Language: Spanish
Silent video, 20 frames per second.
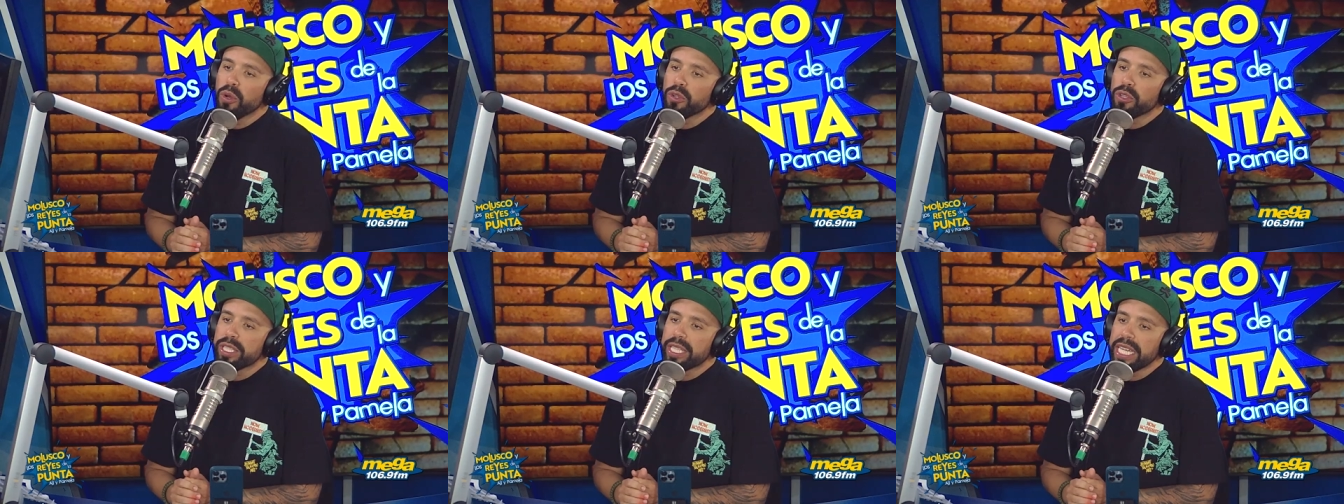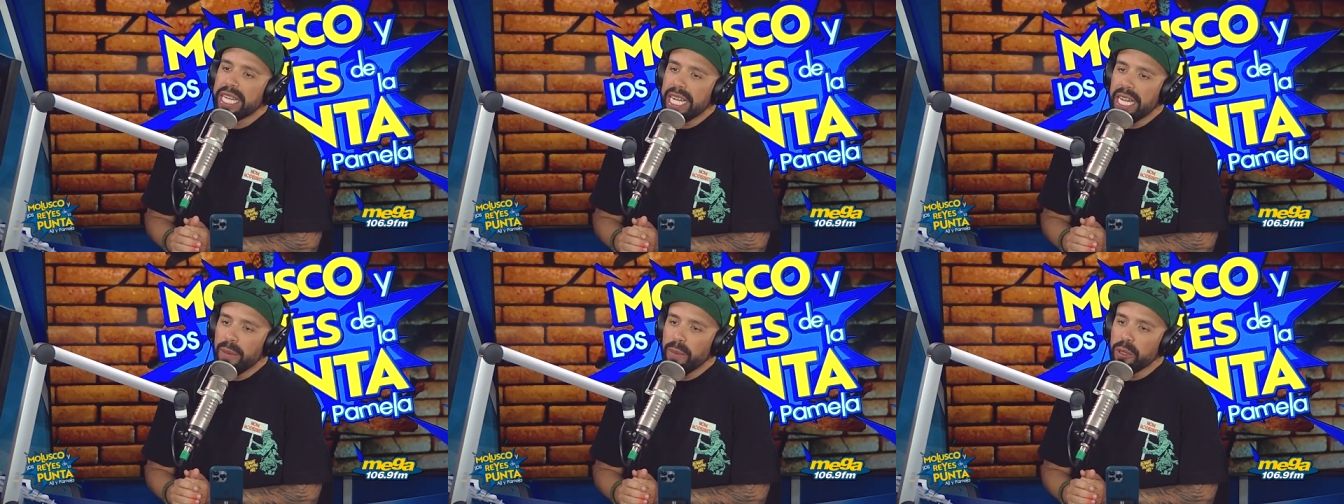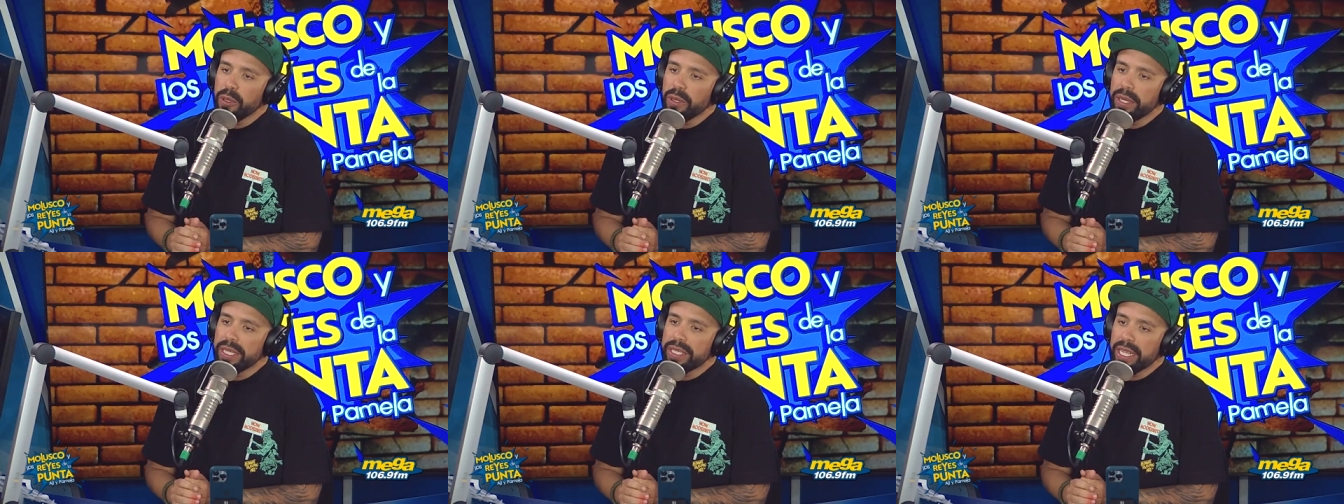tienes la
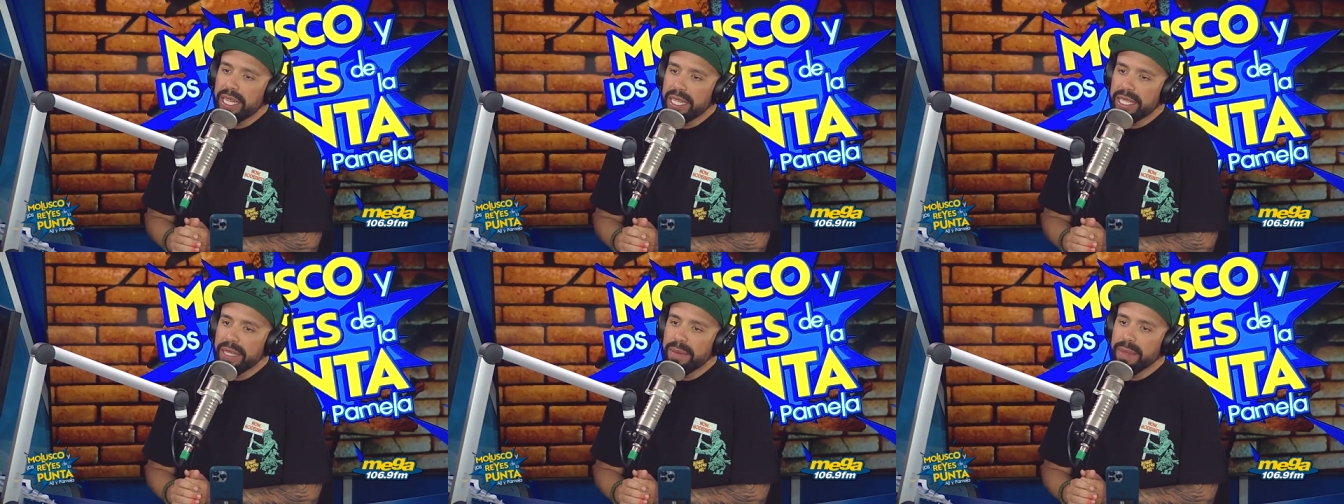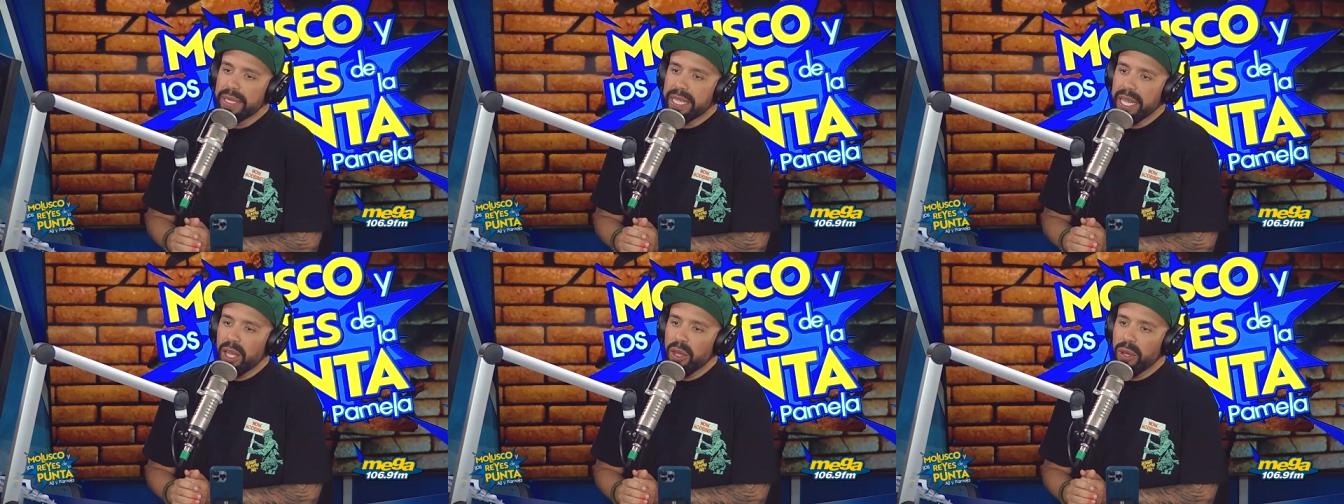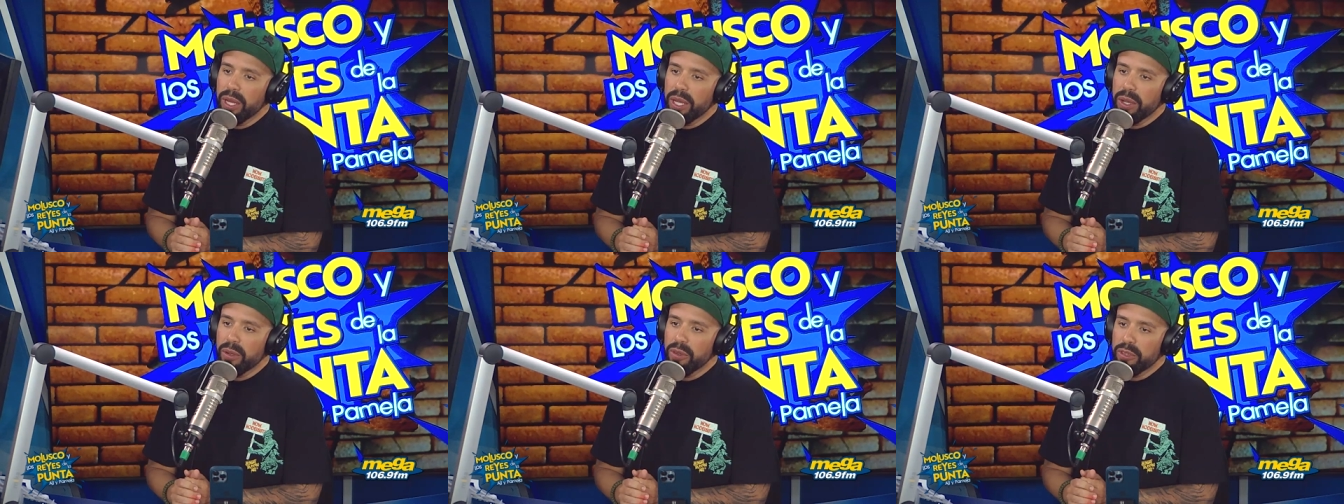oportunidad de salir de invitado
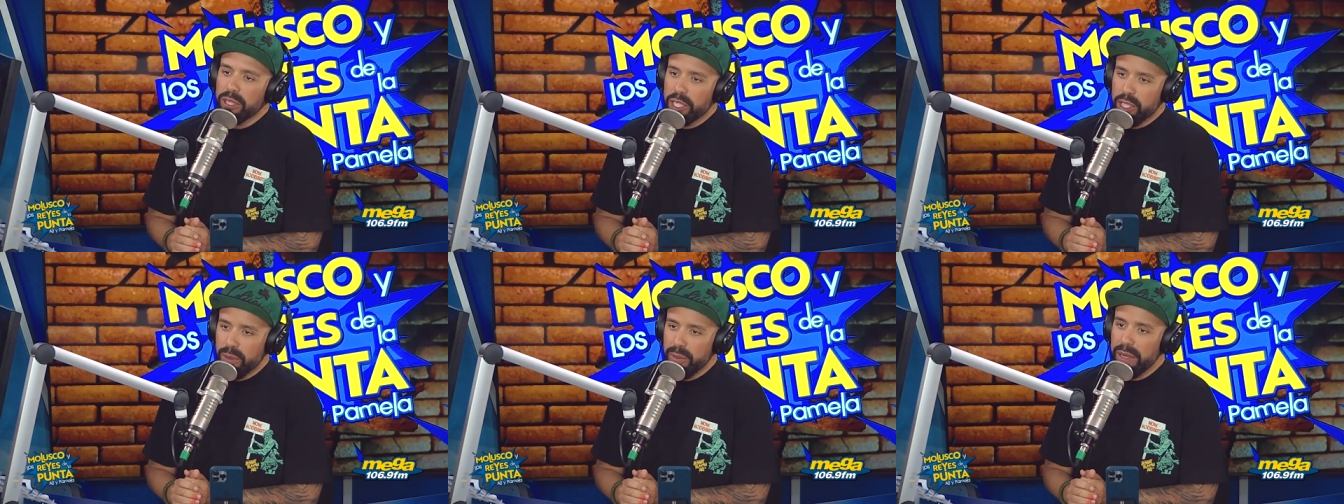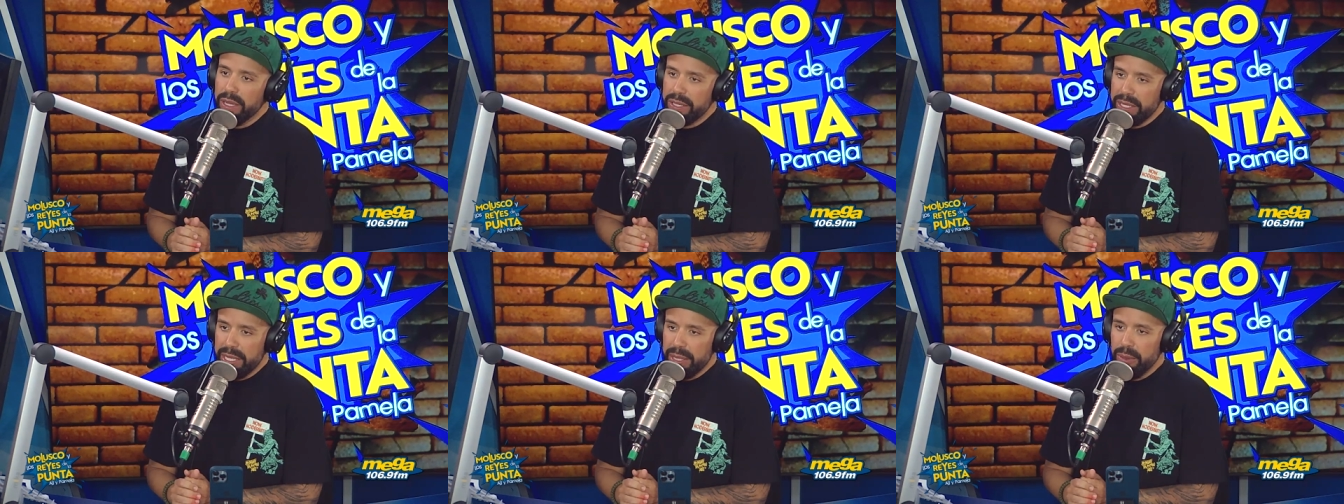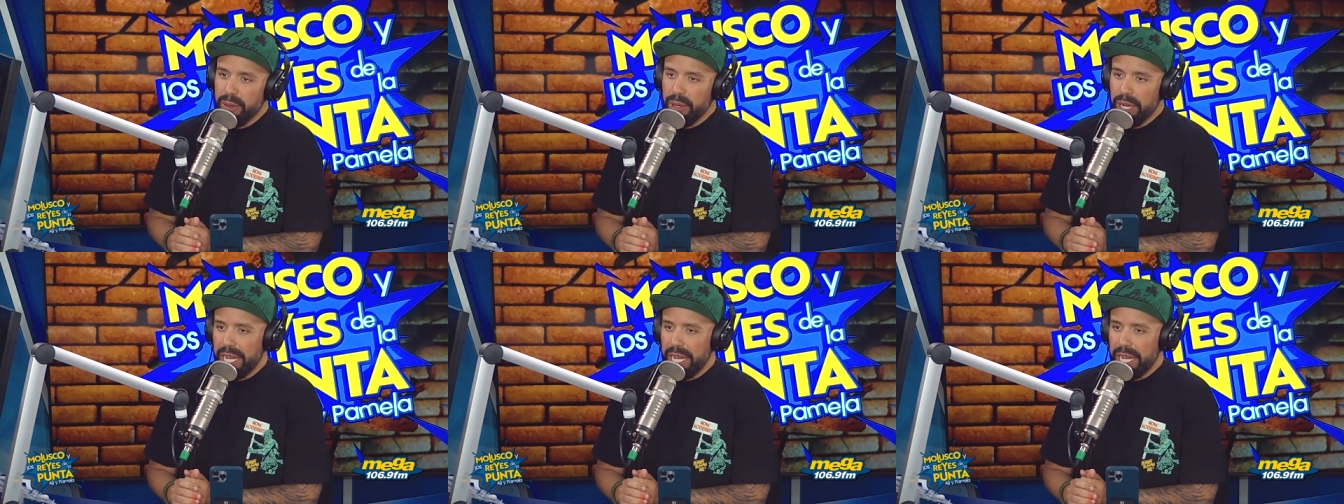en conciertos masivos,